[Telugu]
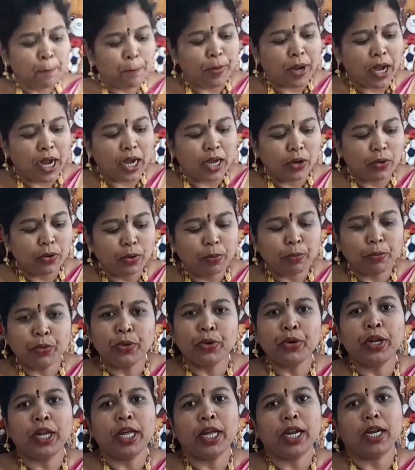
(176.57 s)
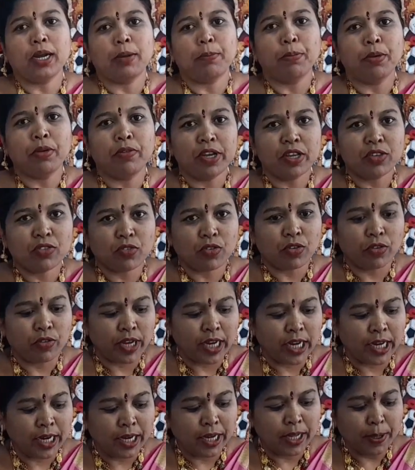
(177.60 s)
పాలు మూడున్నర కప్పులు
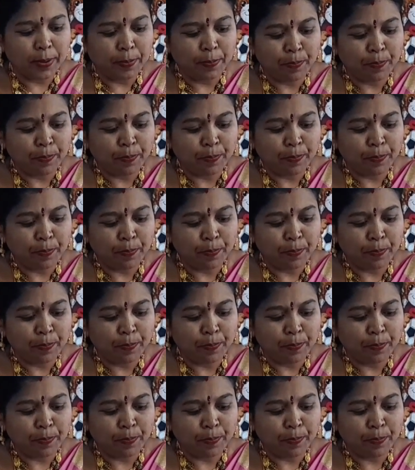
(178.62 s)
వేసుకోవాలండి